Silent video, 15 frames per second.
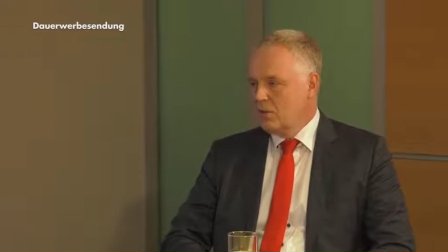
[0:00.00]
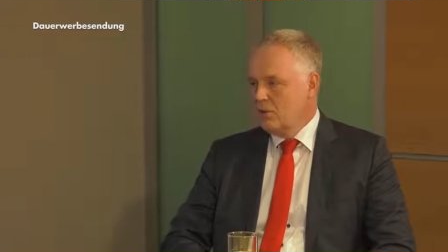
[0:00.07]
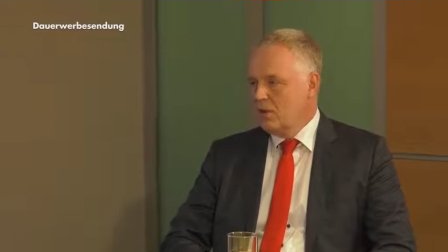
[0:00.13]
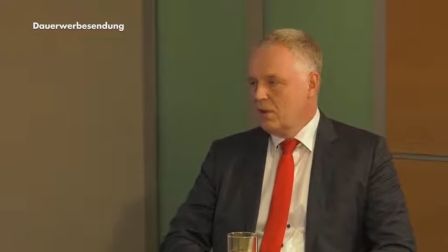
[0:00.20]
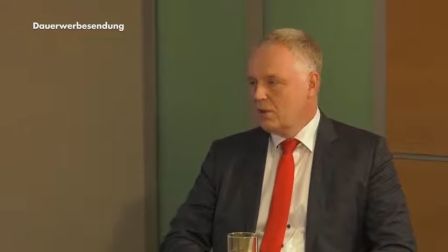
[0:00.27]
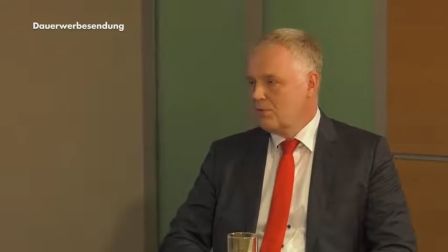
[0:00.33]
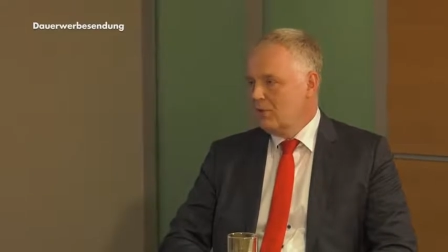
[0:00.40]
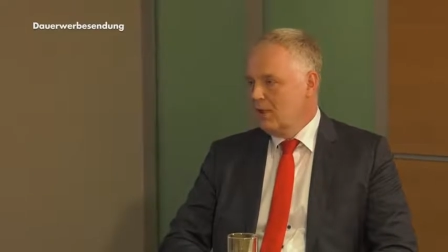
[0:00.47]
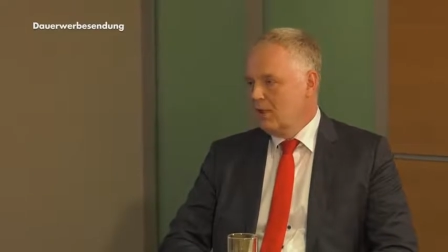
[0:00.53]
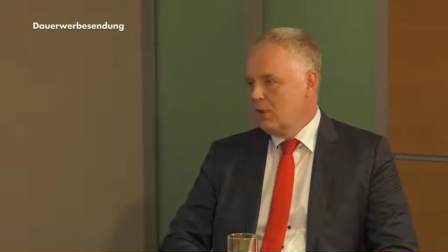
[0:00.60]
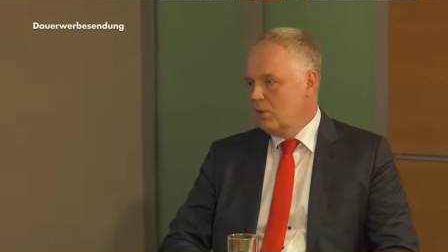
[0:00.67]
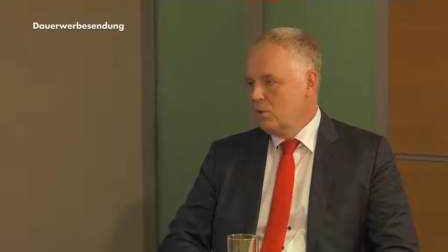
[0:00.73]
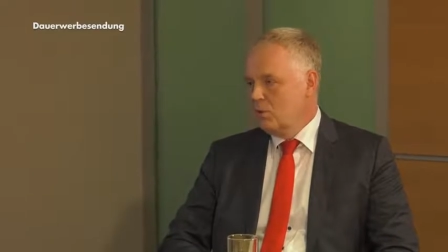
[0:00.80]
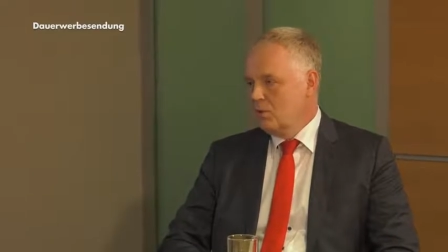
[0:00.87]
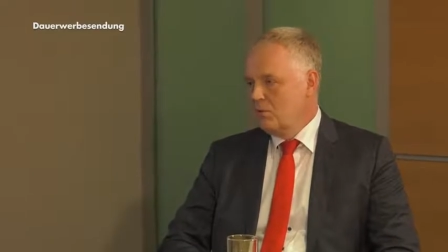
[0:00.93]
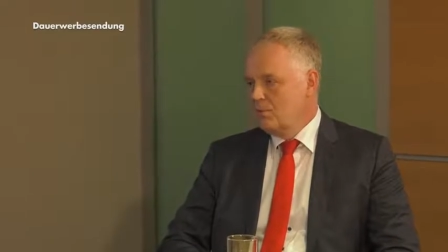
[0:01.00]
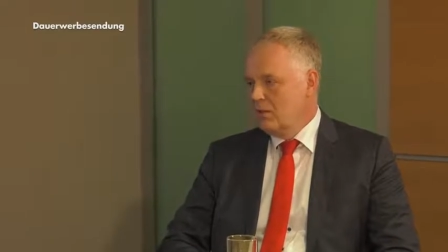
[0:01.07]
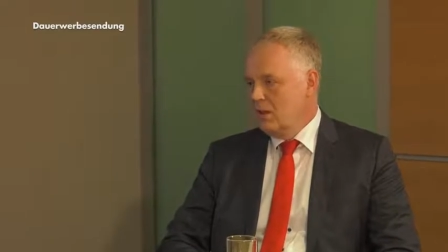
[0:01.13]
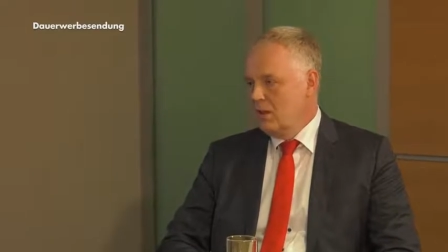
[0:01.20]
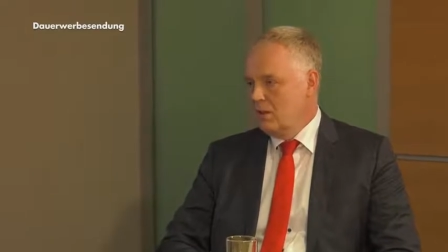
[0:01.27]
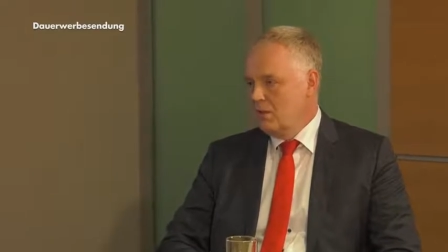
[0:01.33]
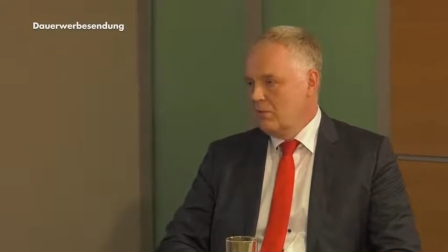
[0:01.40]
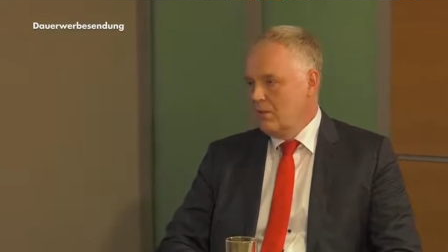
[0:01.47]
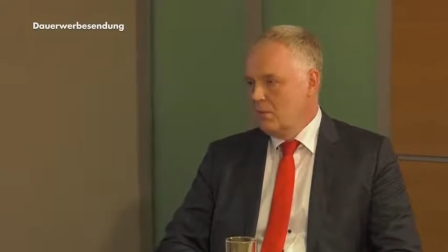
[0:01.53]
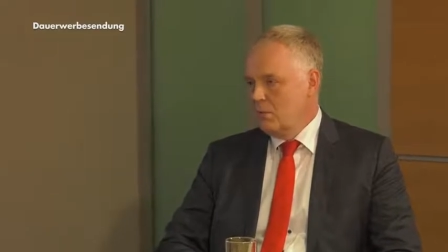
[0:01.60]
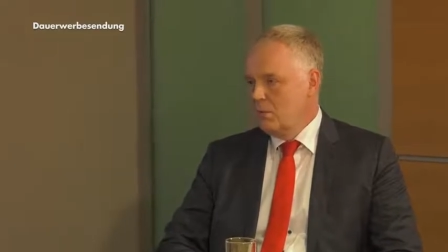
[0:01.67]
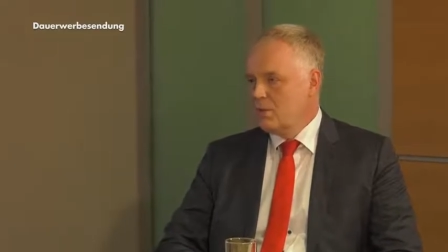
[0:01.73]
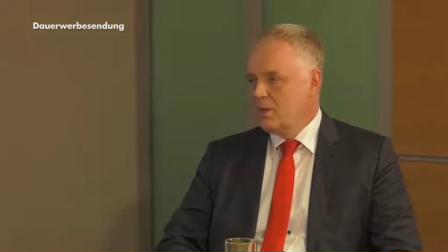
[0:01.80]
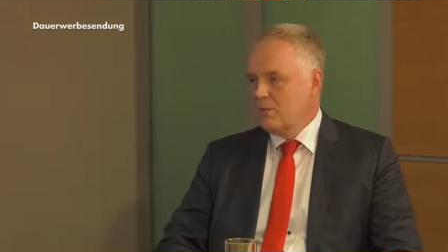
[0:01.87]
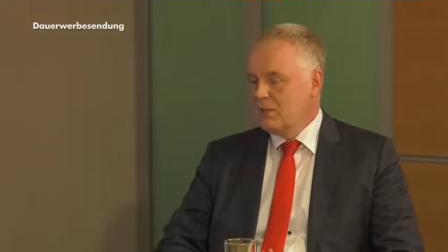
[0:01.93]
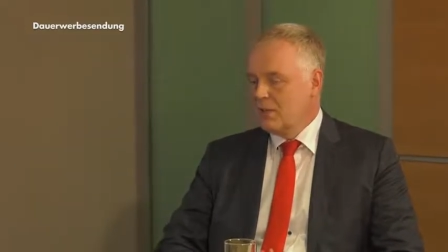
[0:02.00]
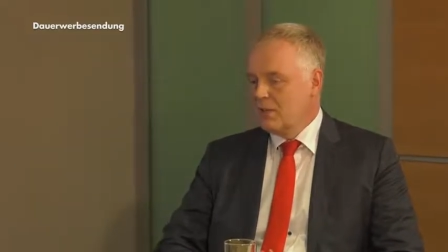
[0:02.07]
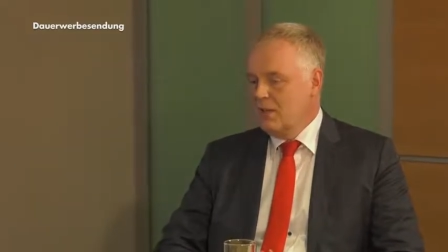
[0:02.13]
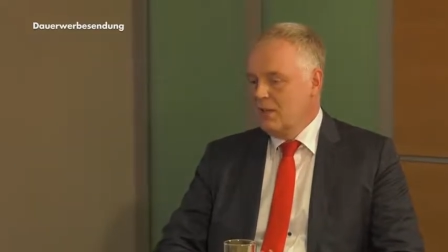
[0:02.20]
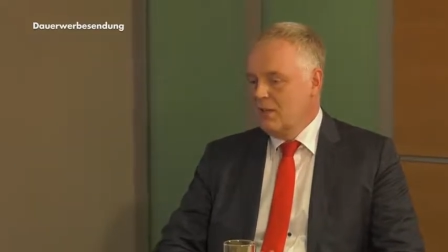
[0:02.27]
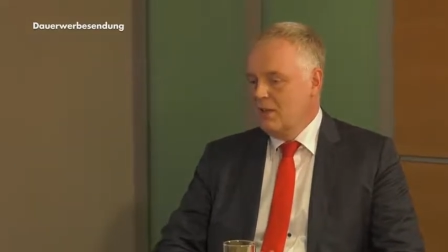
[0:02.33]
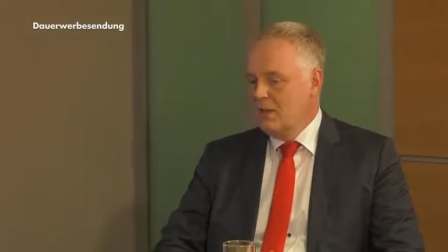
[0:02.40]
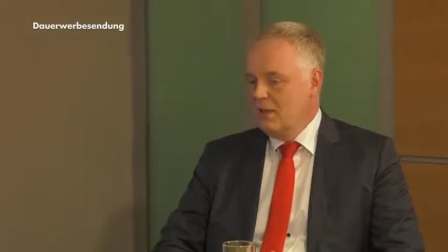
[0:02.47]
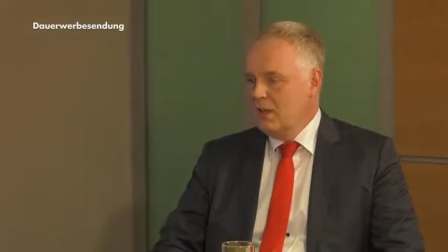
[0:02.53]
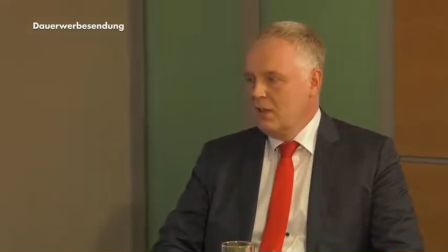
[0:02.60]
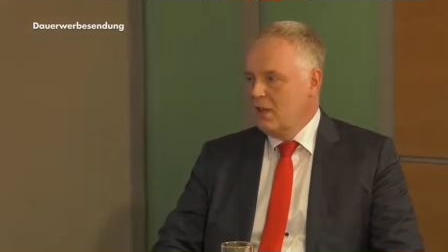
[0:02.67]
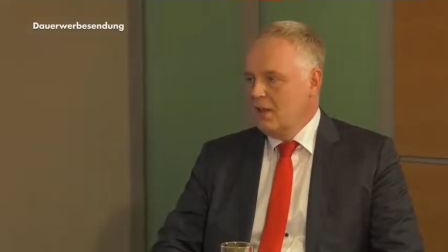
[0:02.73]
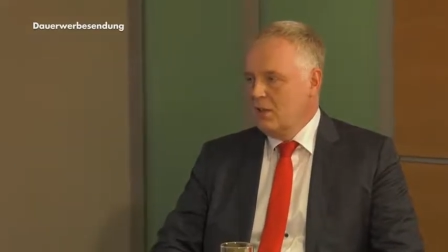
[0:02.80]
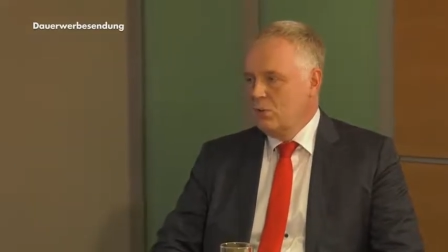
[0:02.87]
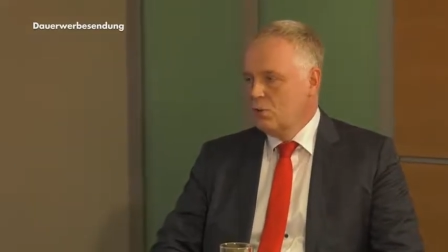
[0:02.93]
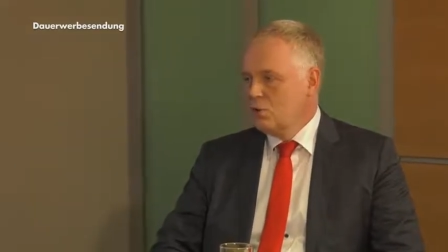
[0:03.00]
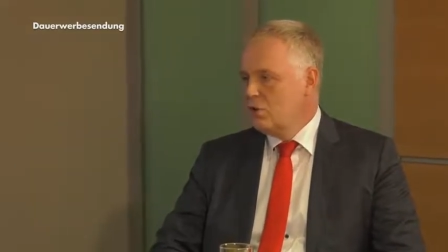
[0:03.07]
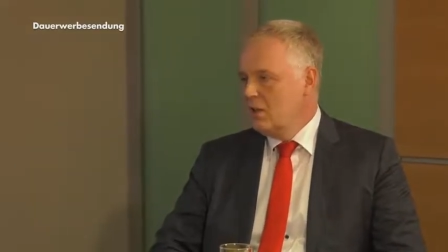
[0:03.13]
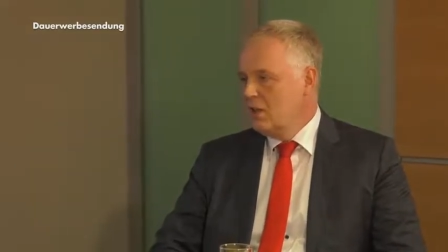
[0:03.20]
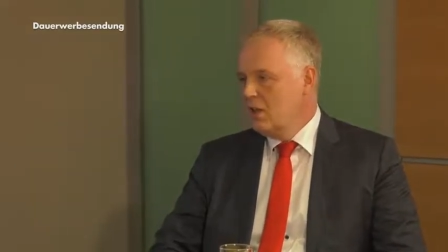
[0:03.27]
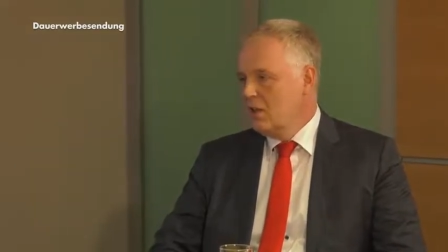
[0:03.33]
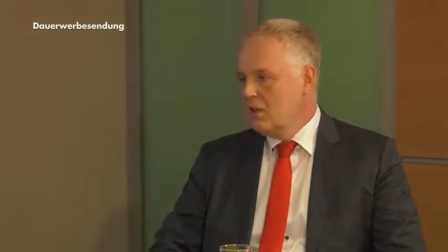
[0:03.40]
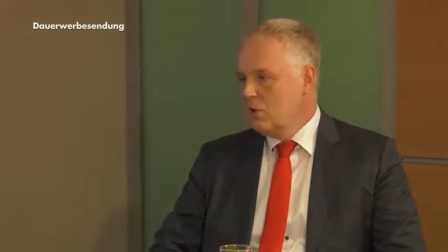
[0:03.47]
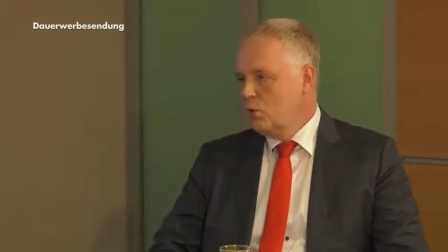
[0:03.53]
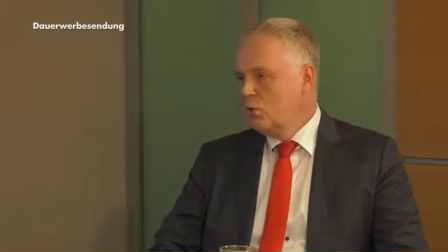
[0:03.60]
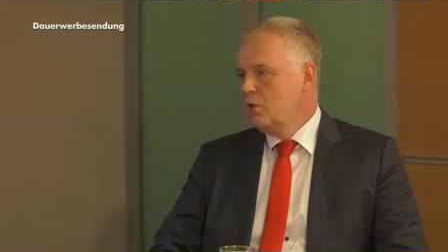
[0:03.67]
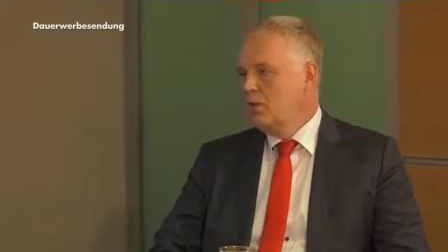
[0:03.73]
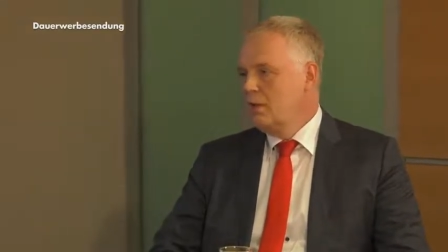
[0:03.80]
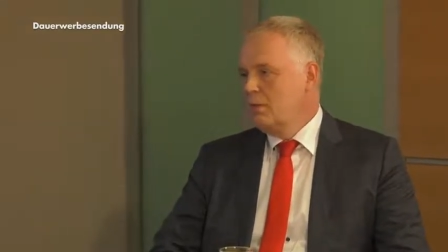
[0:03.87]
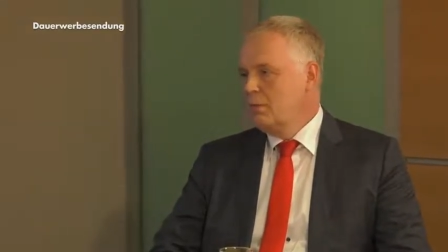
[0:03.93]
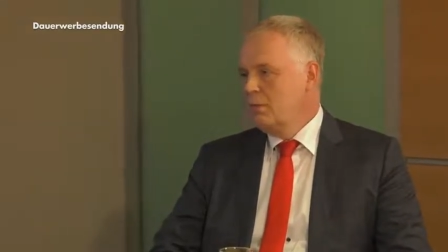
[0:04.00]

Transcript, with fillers: natürlich ans veränderte Kundenverhalten. Weil man muss einfach sehen, ein durchschnittlicher Kunde